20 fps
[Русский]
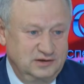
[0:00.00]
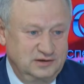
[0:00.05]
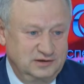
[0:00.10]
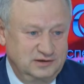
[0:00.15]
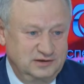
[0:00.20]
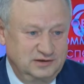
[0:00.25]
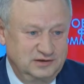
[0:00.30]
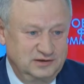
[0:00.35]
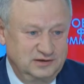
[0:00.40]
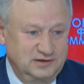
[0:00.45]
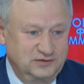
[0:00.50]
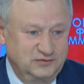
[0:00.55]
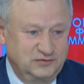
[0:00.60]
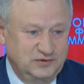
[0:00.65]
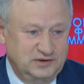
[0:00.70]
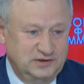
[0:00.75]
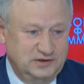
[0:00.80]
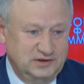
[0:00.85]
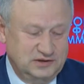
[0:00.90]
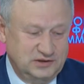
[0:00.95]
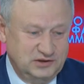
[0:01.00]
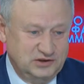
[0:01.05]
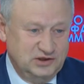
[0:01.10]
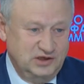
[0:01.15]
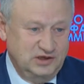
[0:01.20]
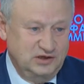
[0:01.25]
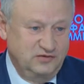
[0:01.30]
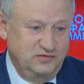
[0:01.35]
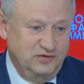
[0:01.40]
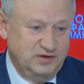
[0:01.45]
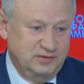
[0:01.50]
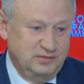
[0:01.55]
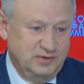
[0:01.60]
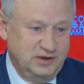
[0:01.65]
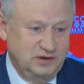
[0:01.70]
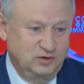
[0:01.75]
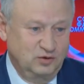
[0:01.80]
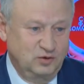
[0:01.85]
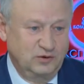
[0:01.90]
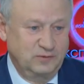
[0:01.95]
а, ну вот, к сожалению, в этом
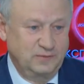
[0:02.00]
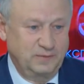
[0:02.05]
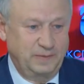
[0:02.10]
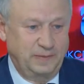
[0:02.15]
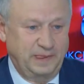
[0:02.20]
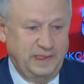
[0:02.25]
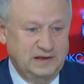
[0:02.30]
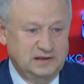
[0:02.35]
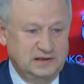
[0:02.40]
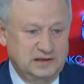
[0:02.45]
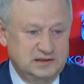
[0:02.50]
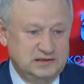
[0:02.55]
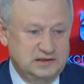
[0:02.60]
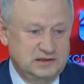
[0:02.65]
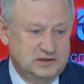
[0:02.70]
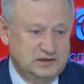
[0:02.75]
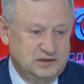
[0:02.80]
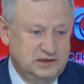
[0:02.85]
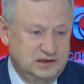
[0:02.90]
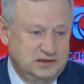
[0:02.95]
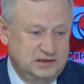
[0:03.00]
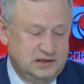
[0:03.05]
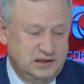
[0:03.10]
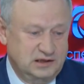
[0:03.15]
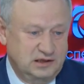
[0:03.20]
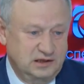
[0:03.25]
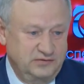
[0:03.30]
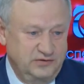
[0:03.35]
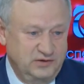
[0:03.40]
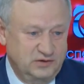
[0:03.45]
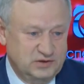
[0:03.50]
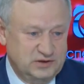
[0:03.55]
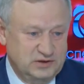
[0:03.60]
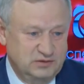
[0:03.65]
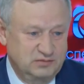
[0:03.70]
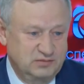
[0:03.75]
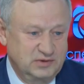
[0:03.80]
году так сложилось с коронавирусом,